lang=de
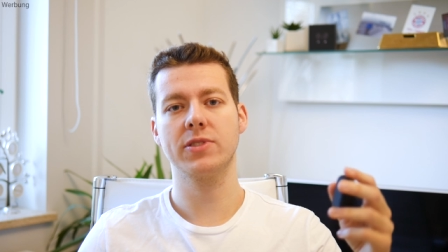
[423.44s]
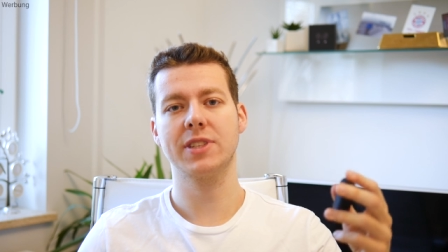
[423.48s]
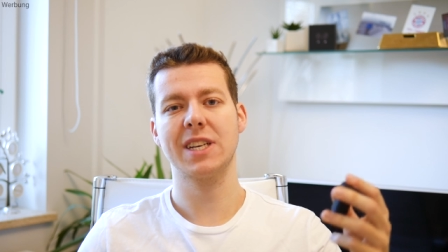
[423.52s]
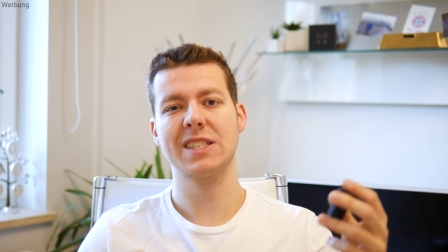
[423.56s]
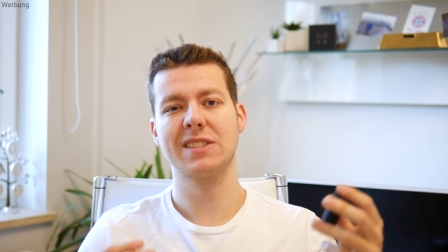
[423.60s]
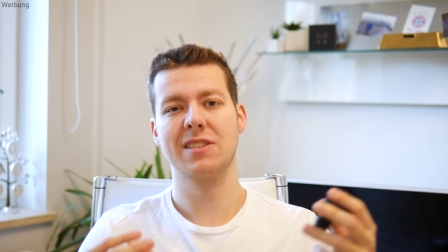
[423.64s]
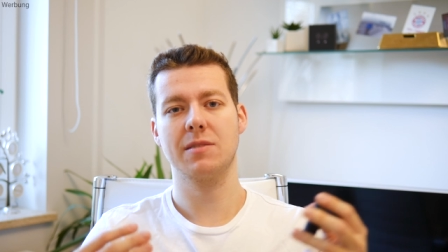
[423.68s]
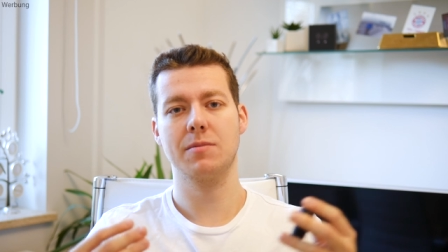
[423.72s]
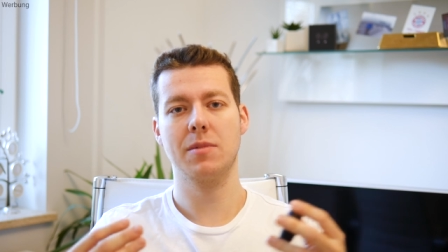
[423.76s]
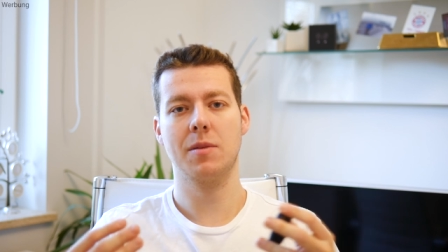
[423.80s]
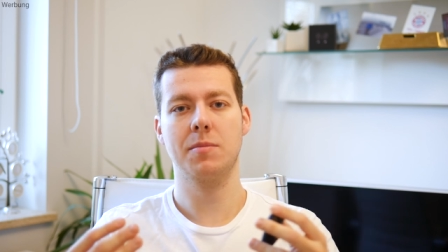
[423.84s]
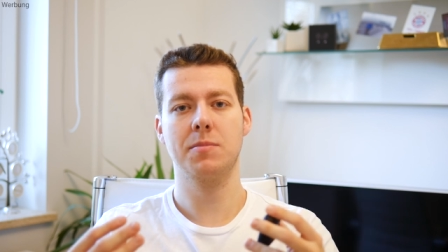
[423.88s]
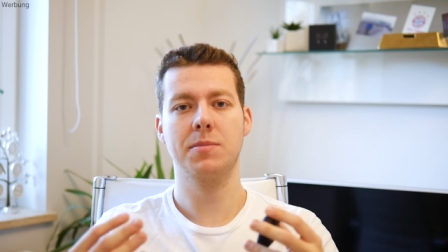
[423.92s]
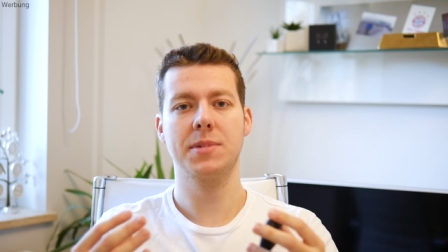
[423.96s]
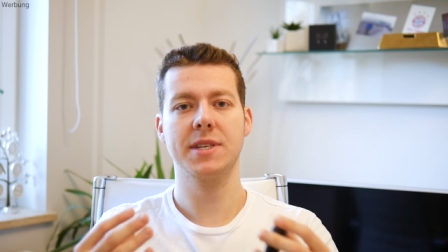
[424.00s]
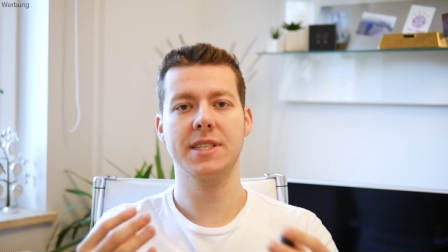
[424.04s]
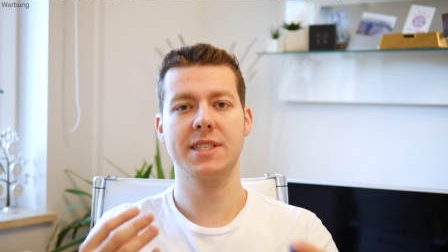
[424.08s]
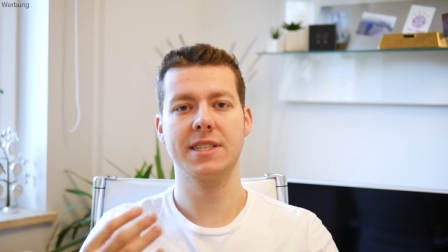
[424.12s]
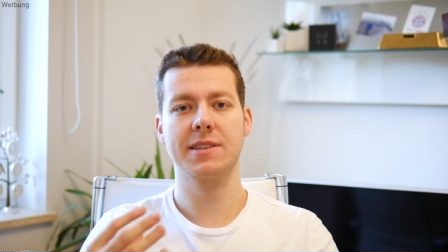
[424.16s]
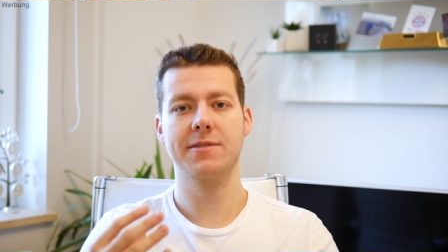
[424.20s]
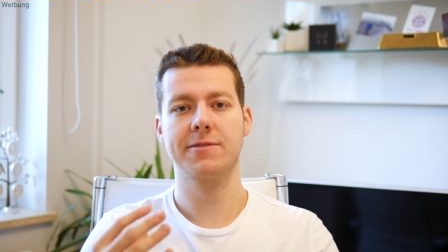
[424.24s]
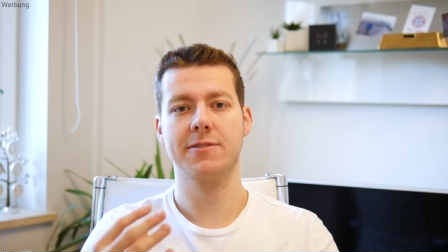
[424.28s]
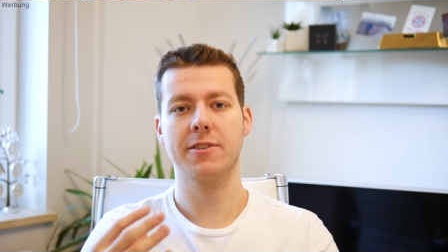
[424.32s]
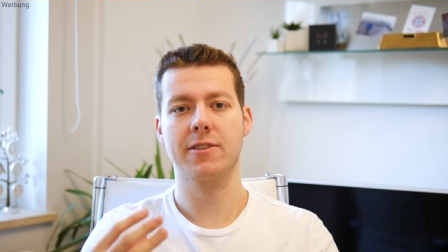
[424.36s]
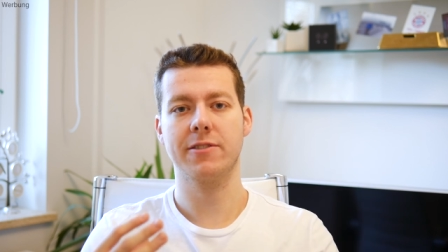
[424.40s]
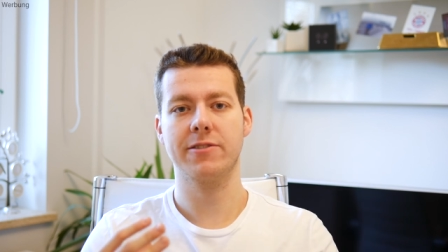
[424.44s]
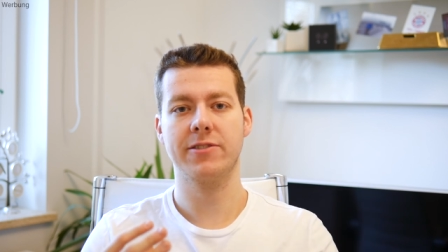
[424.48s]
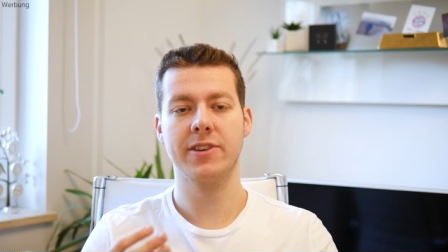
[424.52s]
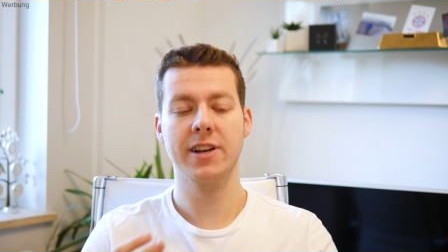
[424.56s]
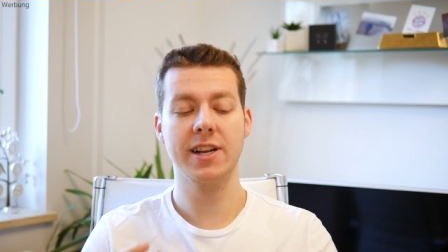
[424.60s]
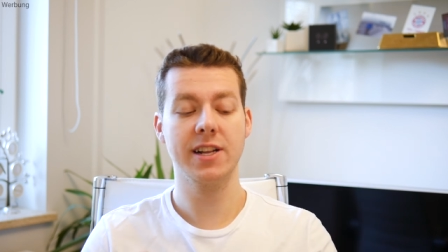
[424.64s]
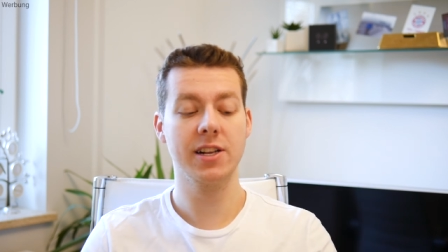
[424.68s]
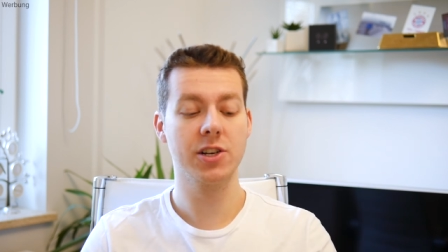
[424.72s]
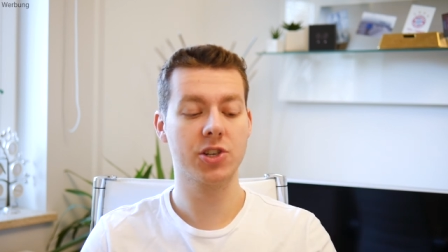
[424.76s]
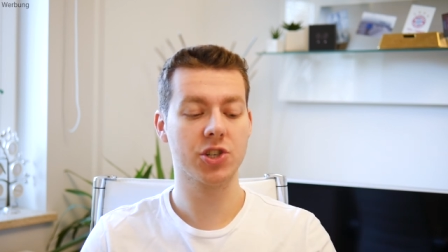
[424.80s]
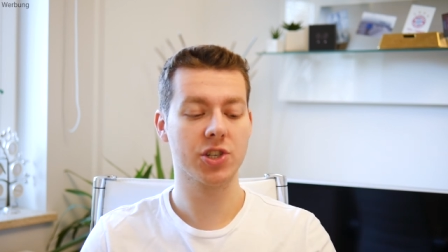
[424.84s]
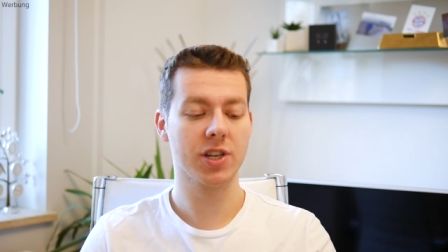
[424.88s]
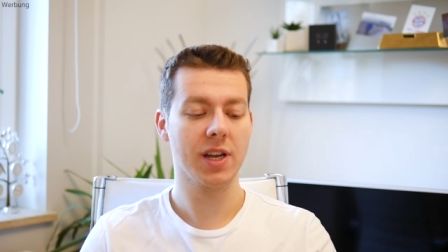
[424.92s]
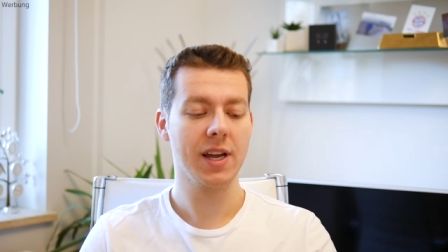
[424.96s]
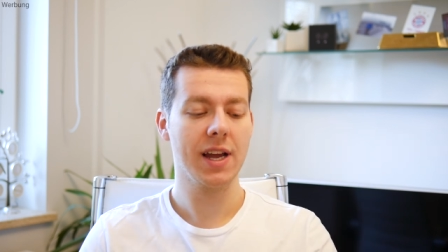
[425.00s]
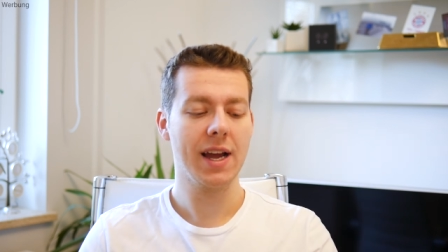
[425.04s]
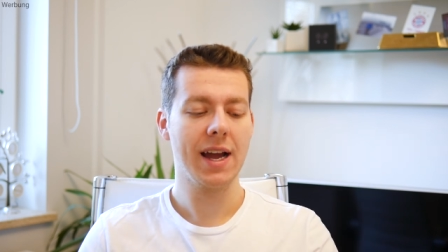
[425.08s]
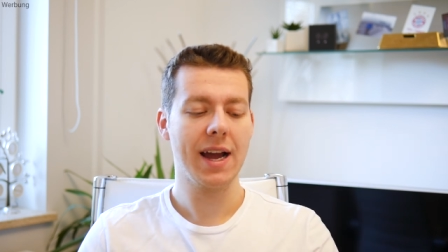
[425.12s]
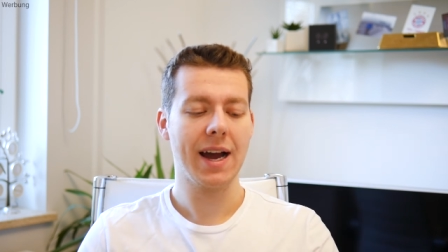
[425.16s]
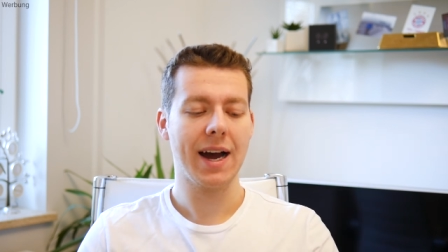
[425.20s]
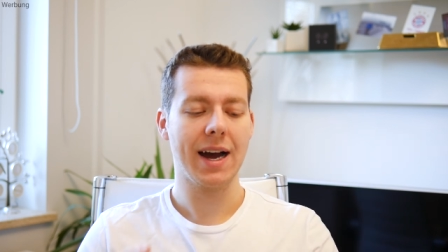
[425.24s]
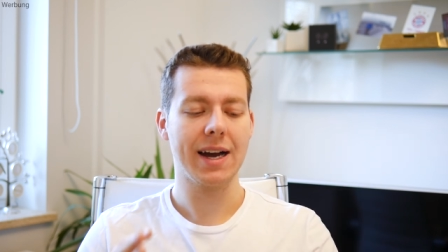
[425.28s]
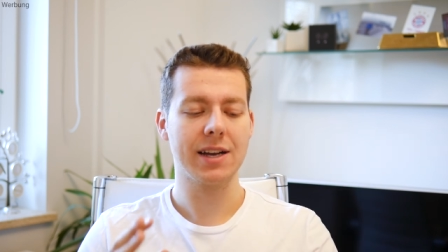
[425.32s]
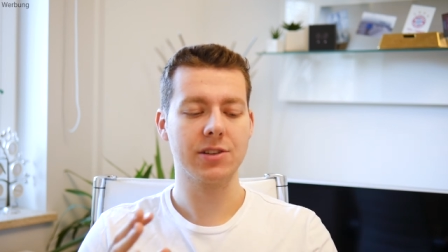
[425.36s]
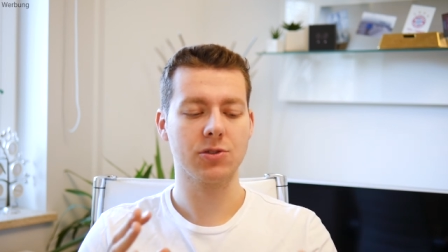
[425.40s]
das wird mir ein bisschen verfälscht,
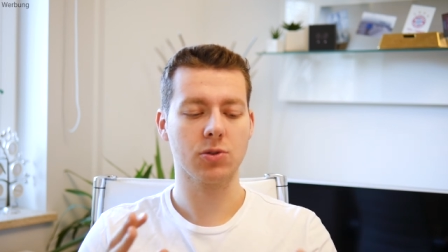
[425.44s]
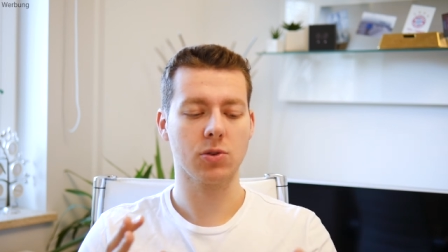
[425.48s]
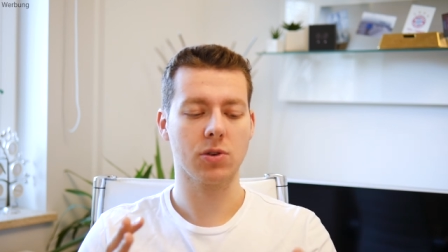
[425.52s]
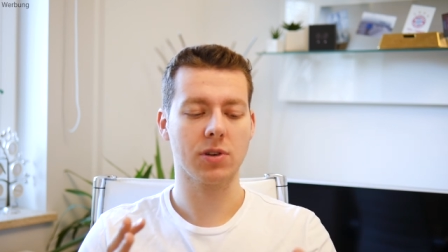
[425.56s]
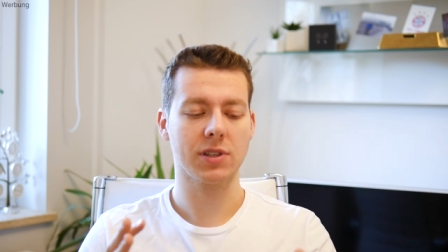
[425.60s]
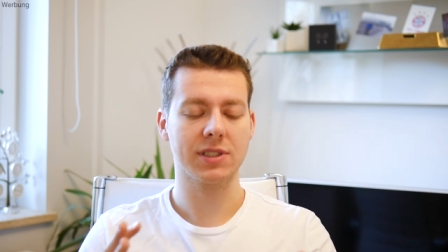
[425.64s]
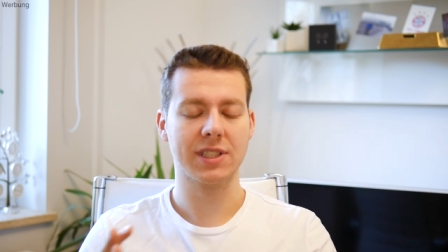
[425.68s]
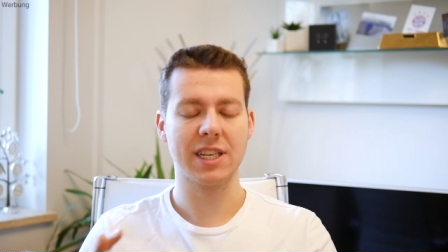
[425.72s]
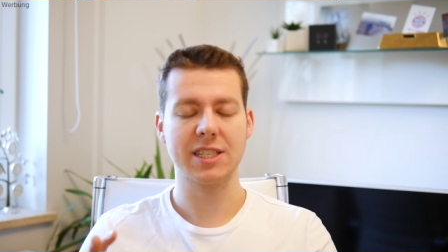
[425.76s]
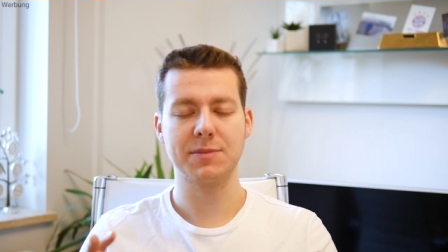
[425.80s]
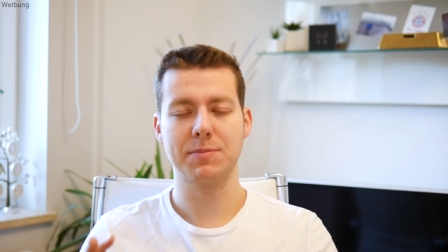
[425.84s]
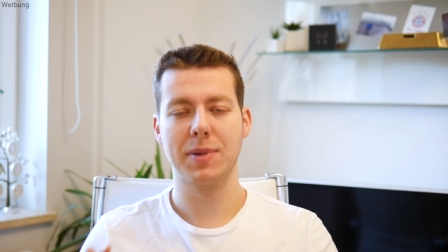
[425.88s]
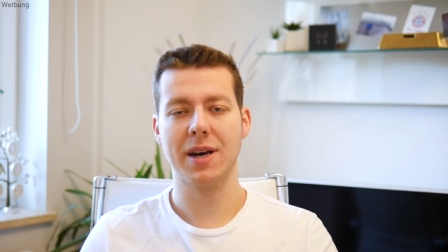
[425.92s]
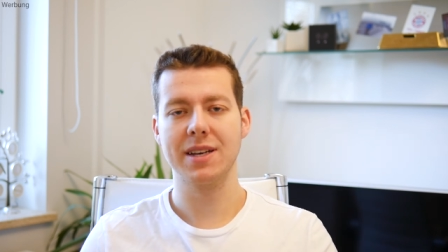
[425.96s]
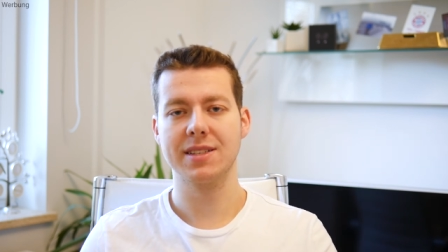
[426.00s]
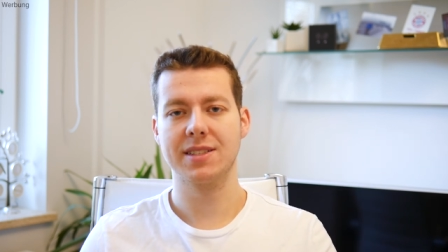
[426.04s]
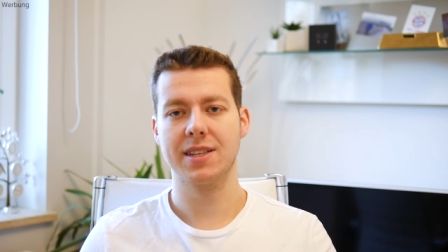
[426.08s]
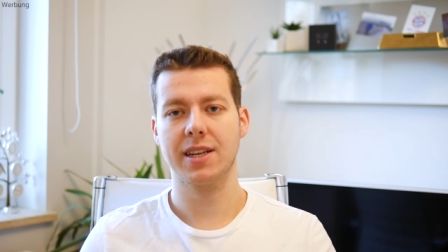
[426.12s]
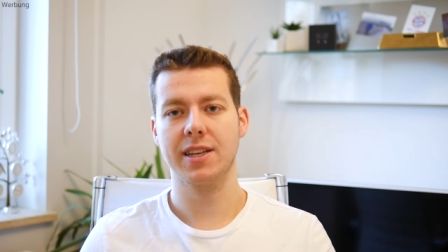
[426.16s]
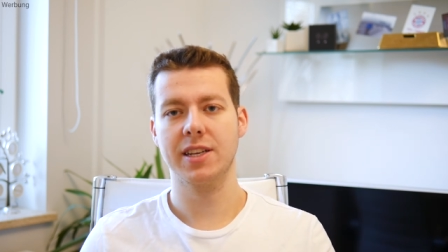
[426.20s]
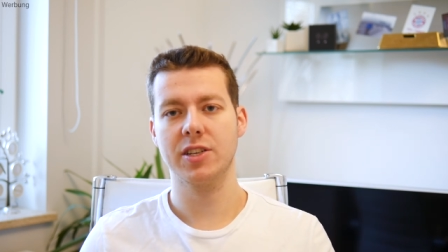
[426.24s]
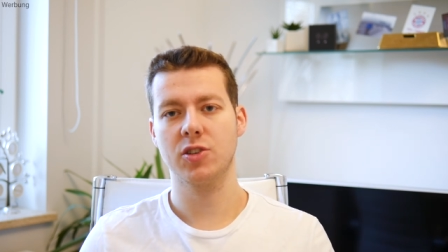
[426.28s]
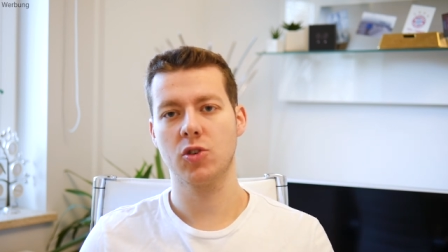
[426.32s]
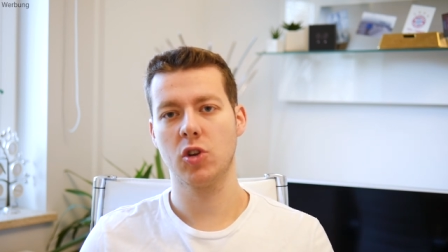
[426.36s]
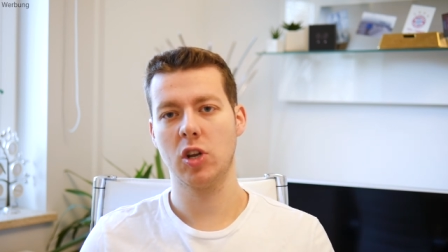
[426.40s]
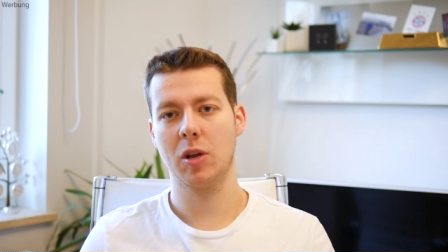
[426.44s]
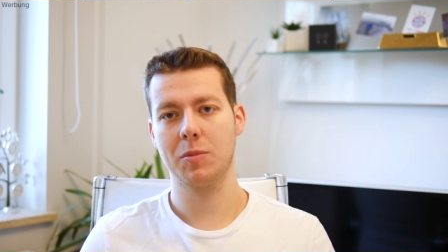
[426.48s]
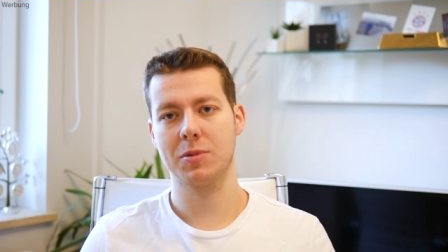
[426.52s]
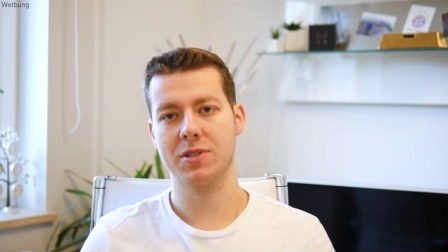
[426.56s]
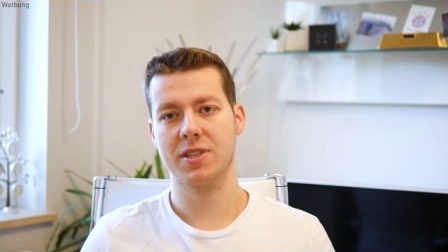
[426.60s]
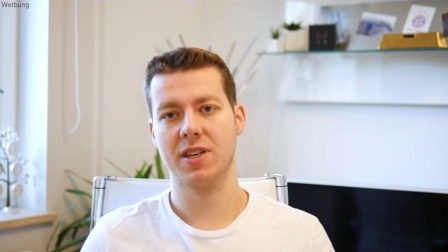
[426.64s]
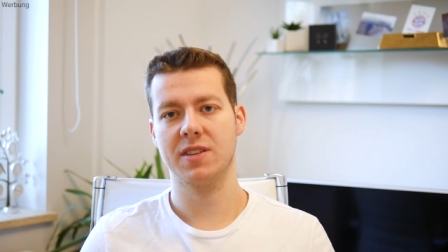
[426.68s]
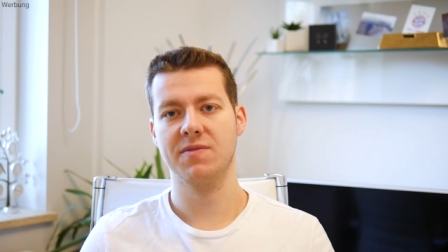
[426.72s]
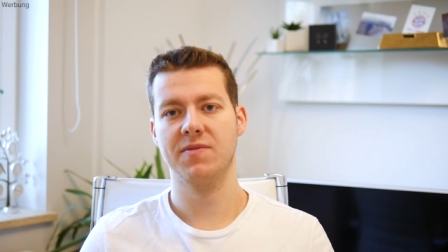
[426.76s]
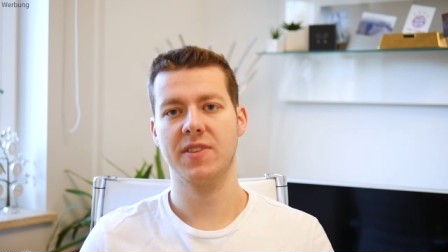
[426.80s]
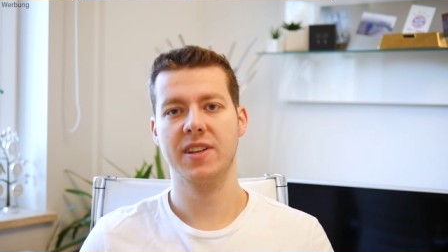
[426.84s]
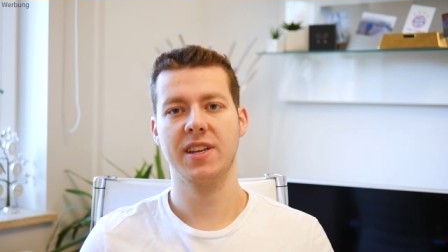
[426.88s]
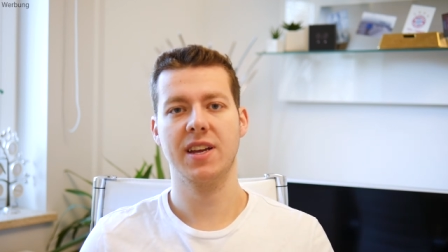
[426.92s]
also das passt dann nicht 100%.